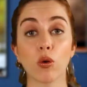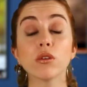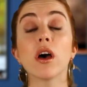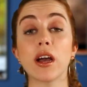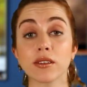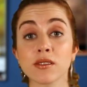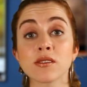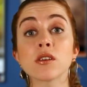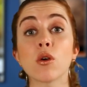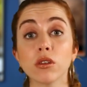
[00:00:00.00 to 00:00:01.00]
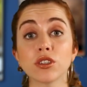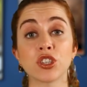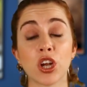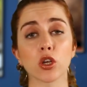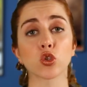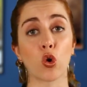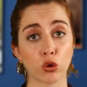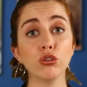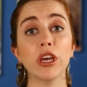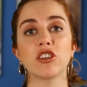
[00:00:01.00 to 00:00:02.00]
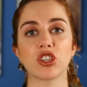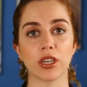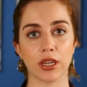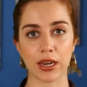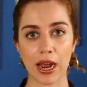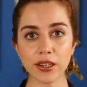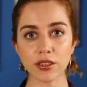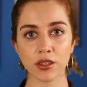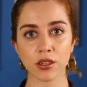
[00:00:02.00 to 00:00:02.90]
onun hayatınıza yol açacağı köklü değişiklikler